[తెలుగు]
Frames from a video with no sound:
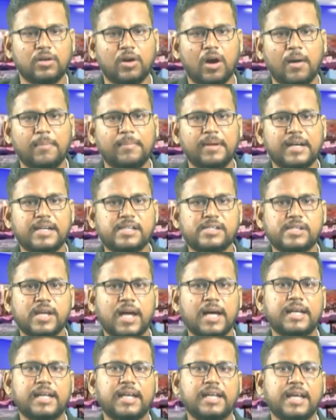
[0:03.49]
కామ్రేడ్
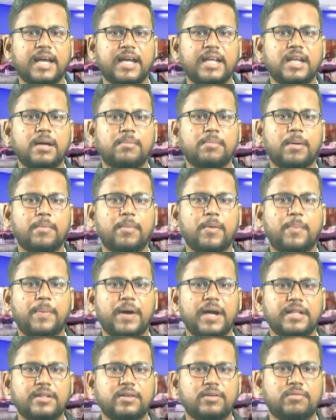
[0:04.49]
చాకలి ఐలమ్మ
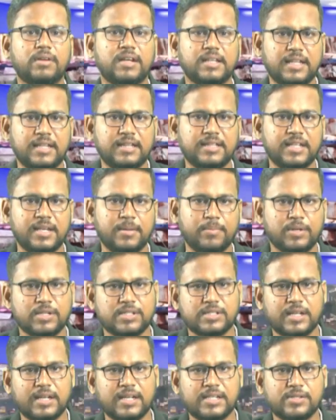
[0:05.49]
ముప్పై ఐదవ వర్ధంతిని
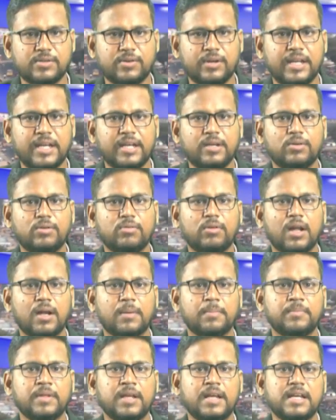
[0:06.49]
పురస్కరించుకుని
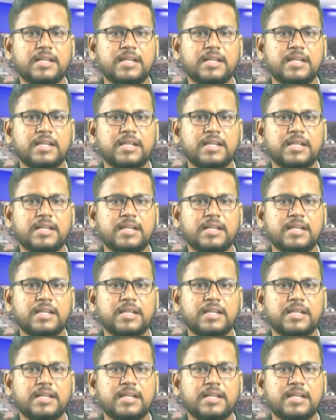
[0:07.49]
గురువారం